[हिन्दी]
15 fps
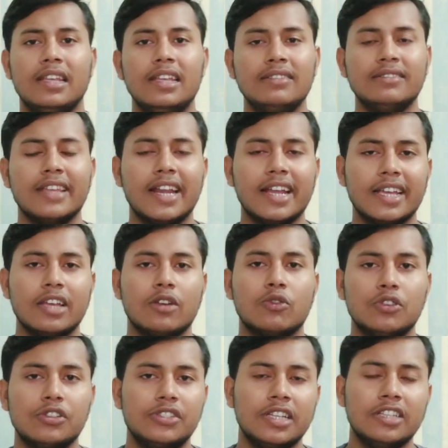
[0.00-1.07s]
इस तरह के
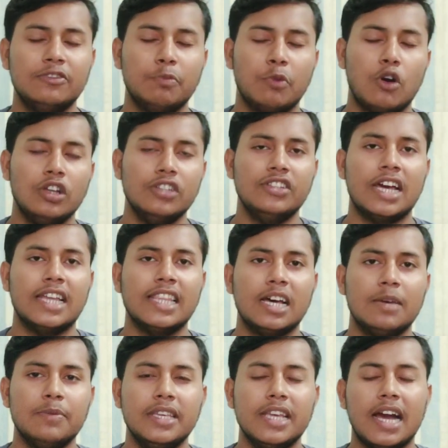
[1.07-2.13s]
क्वेश्चंस बहुत ज़्यादा
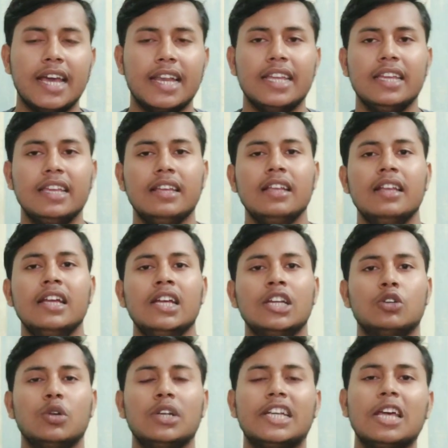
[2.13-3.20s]
अभी आ रहे हैं
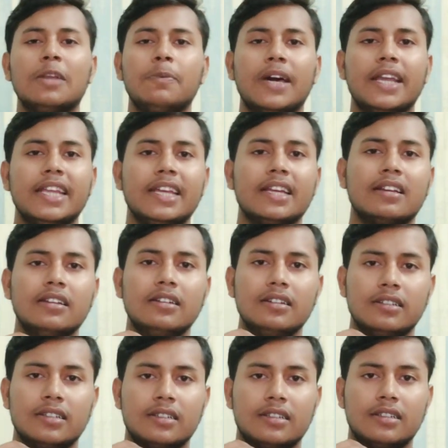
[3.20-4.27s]
ट्विटर पर एक
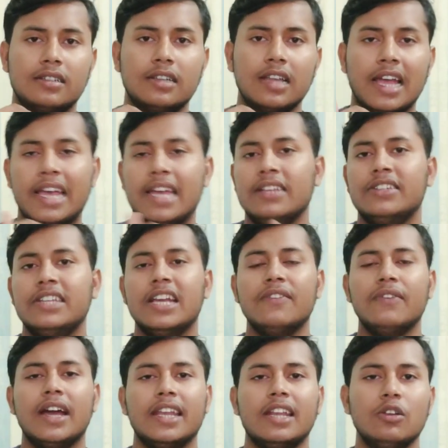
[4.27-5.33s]
हैशटैग
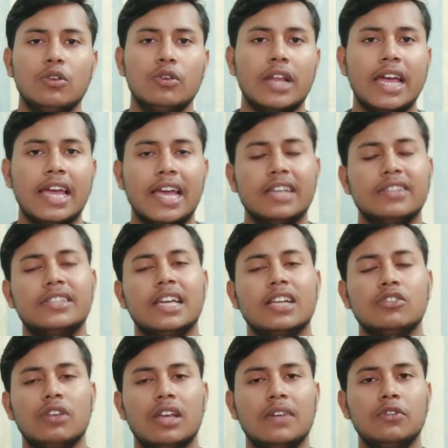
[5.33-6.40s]
वायरल हो रहा है
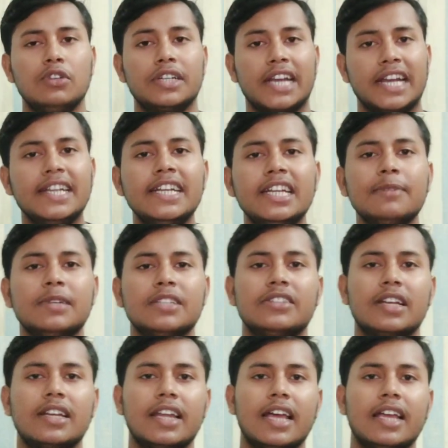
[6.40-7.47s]
हैशटैग जो है वो ट्रेंडिंग में
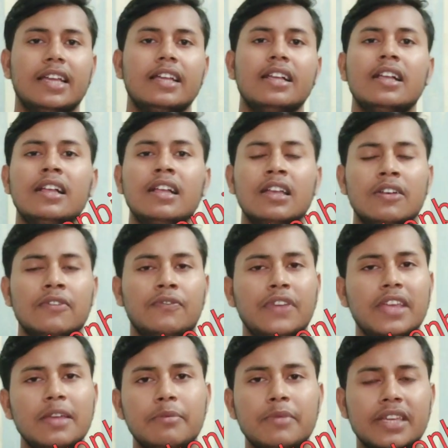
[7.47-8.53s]
चल रहा है
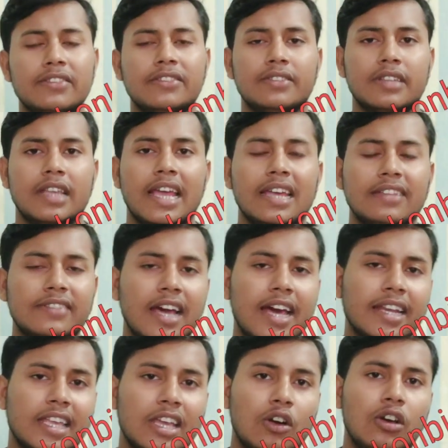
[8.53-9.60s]
वी मिस एस
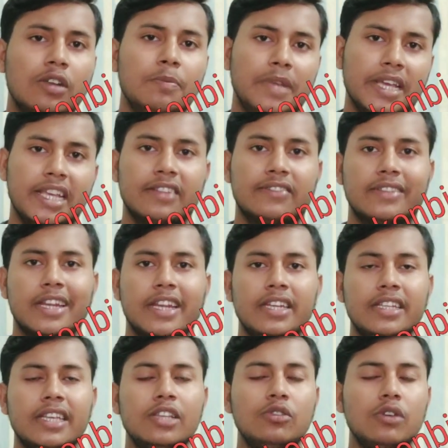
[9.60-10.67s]
आर के ऑन बिग
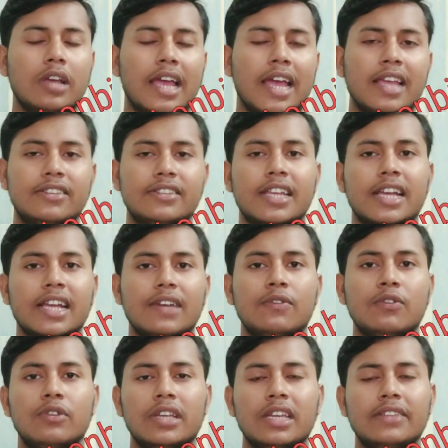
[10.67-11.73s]
स्क्रीन ये जो हैशटैग है
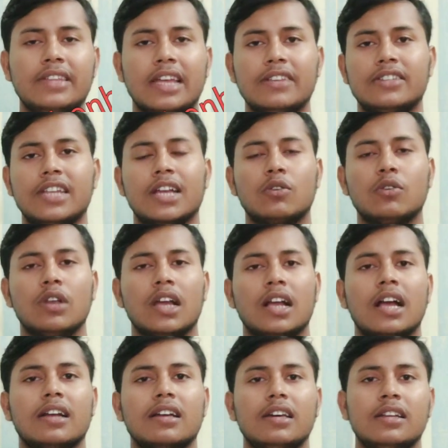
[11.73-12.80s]
वो इस हैशटैग को
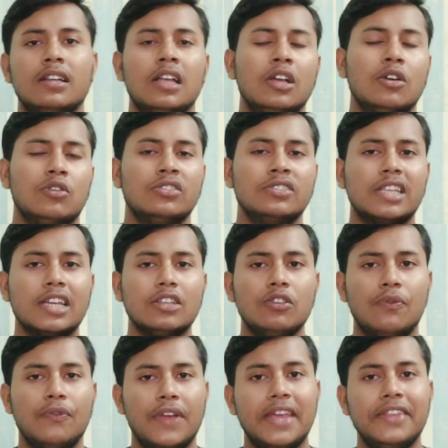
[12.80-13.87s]
लगाकर उनके
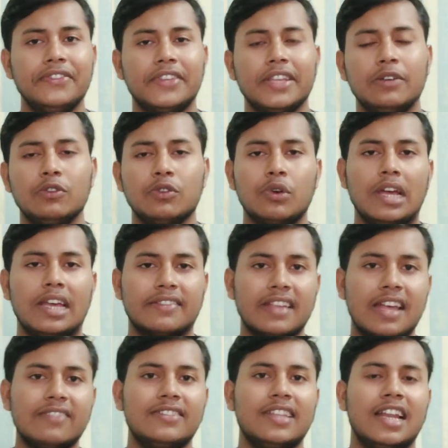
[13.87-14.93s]
जो फैंस हैं उनको
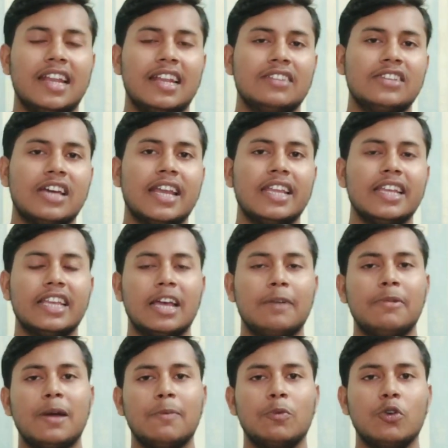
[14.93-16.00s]
एहसास दिलाना चाह रहे हैं कि
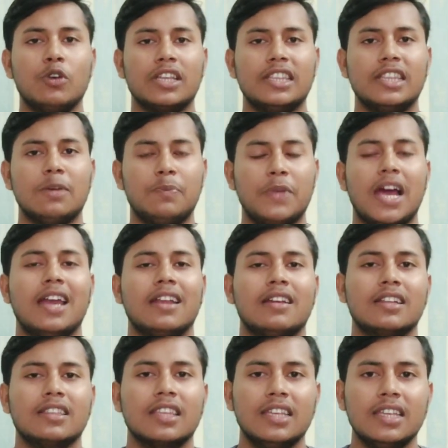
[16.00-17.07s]
हम आपको कितना प्यार
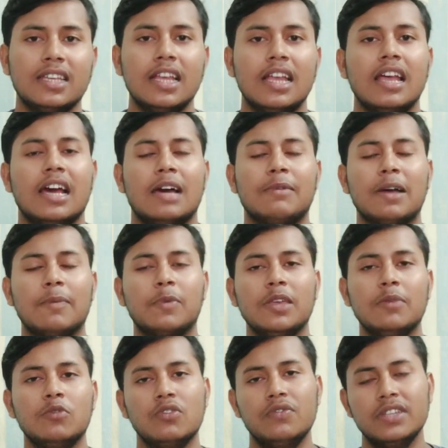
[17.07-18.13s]
करते हैं हम
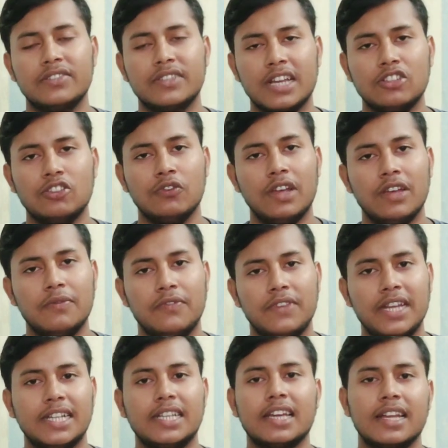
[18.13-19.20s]
आपकी मूवीज़ का जो है
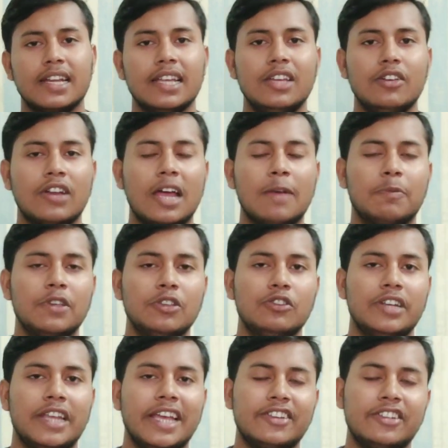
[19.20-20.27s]
वेट कर रहे हैं और आपकी
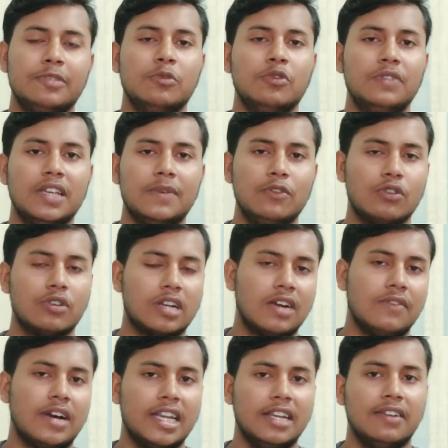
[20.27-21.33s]
जो नेक्स्ट मूवी है वो
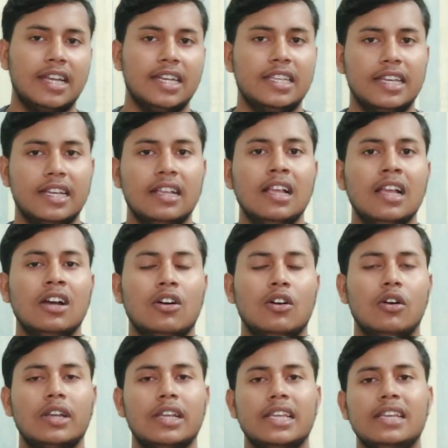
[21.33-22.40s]
कब आने वाली है
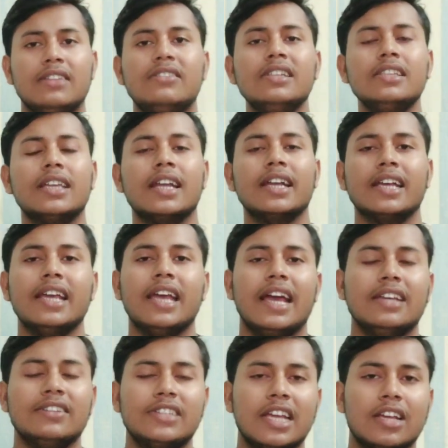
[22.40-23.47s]
और इसी तरह के
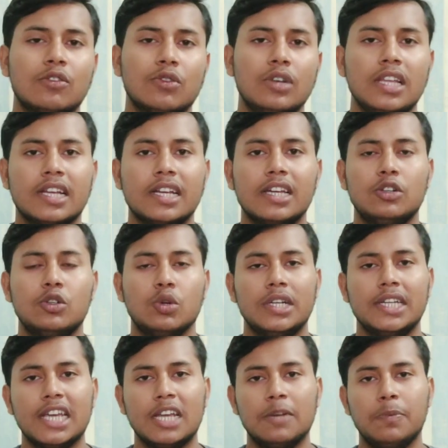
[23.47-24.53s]
हैशटैग को लेकर
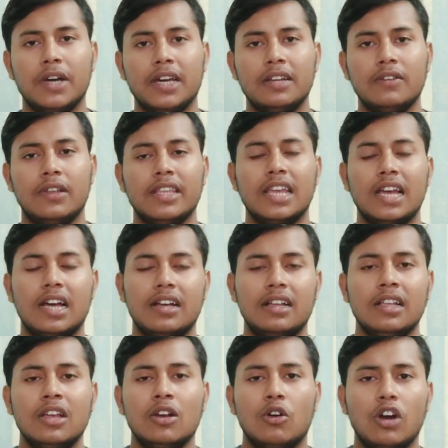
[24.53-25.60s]
ट्विटर पर या
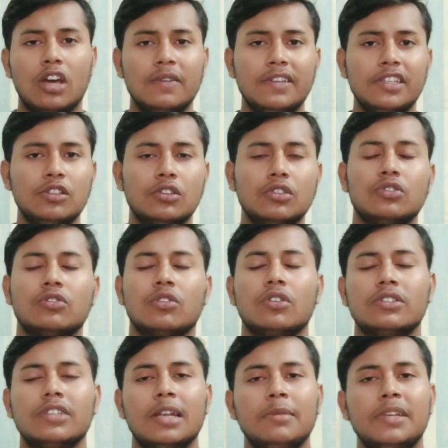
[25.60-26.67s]
और भी जो
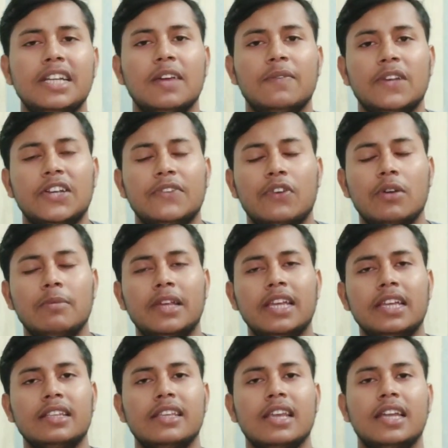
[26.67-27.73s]
सोशल मीडिया प्लेटफॉर्म
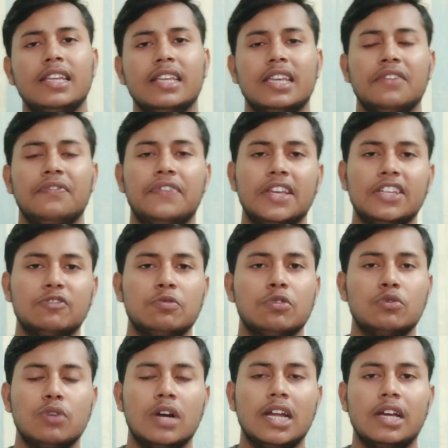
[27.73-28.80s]
है यानी कि
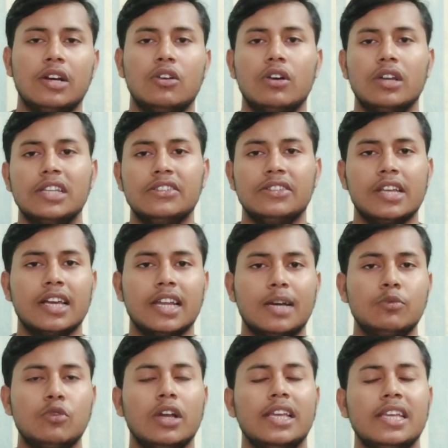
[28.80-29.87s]
फेसबुक हुआ और
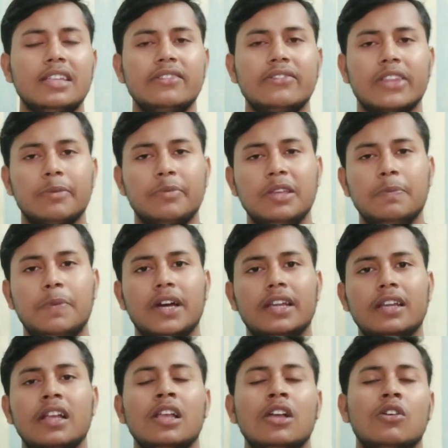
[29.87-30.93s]
इंस्टाग्राम हुआ इन सभी
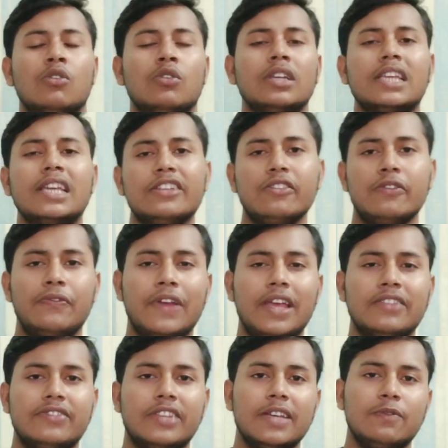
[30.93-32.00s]
पर उनके जो
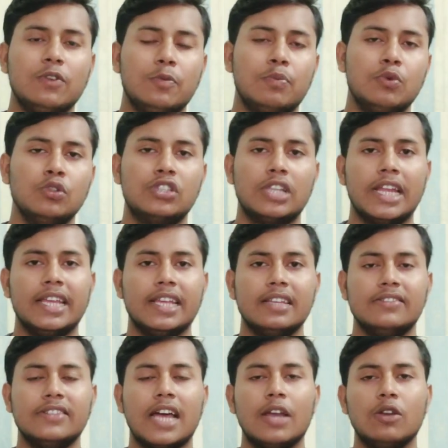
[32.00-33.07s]
फैंस हैं वो पूछ रहे हैं
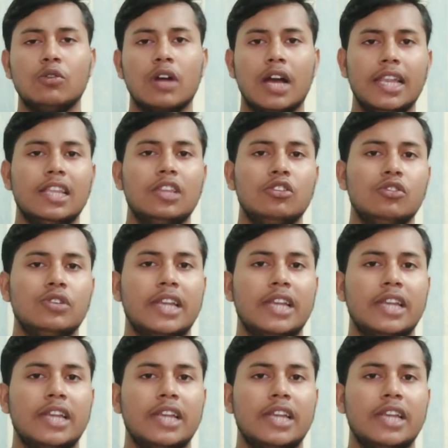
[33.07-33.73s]
कि शाहरुख खान की जो